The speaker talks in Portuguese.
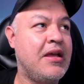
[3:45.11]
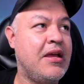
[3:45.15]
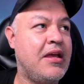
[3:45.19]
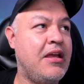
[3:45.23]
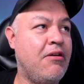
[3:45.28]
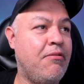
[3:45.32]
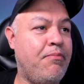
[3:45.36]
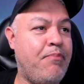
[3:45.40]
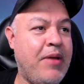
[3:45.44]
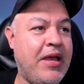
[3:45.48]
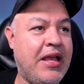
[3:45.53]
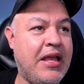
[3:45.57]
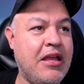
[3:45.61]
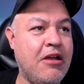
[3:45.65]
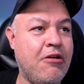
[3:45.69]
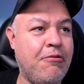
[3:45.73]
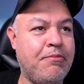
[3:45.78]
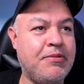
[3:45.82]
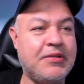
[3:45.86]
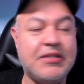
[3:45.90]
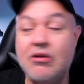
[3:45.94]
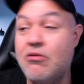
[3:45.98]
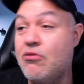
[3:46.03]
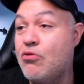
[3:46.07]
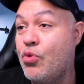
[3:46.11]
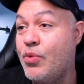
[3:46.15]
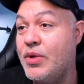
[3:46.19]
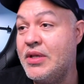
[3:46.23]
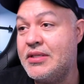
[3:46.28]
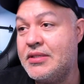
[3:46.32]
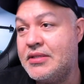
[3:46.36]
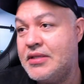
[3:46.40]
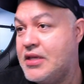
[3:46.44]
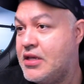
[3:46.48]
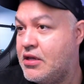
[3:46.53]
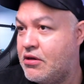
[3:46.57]
Eu peguei a opção com o
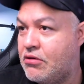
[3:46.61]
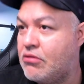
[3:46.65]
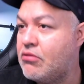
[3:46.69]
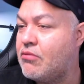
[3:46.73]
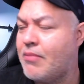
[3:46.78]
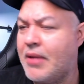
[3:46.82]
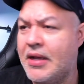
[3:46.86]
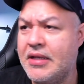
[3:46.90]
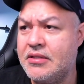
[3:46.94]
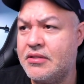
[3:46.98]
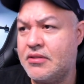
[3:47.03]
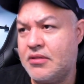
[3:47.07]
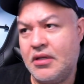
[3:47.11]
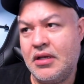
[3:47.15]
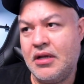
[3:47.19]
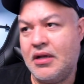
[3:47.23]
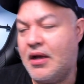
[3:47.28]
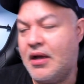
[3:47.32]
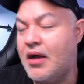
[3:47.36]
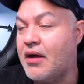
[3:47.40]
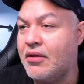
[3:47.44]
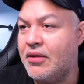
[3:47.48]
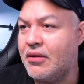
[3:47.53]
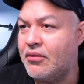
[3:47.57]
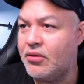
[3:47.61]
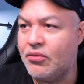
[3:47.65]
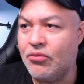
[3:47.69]
i5, mas é,